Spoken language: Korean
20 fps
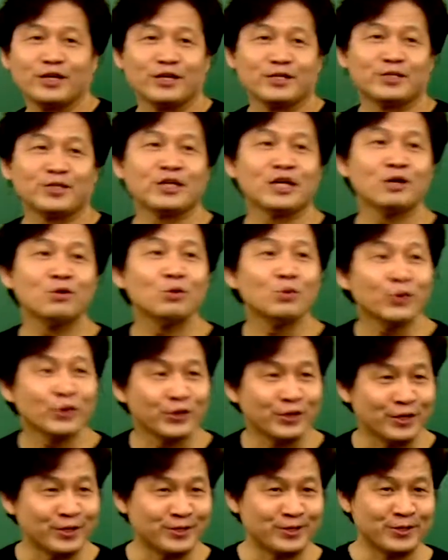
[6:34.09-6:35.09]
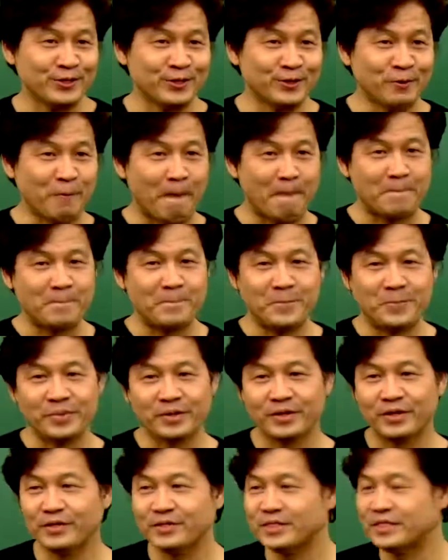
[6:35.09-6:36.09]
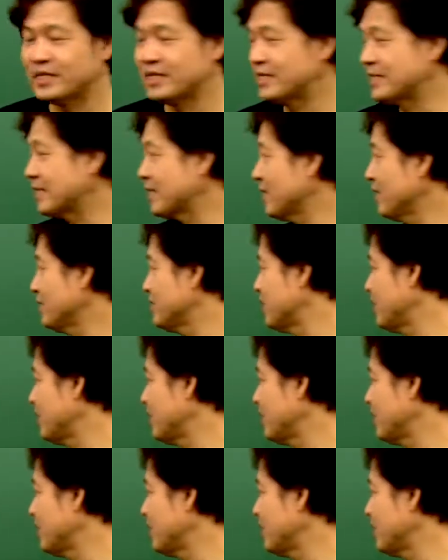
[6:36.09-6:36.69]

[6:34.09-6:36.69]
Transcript: 게 전화 유혹이 되었어요. 음, 그래서 이제 식당을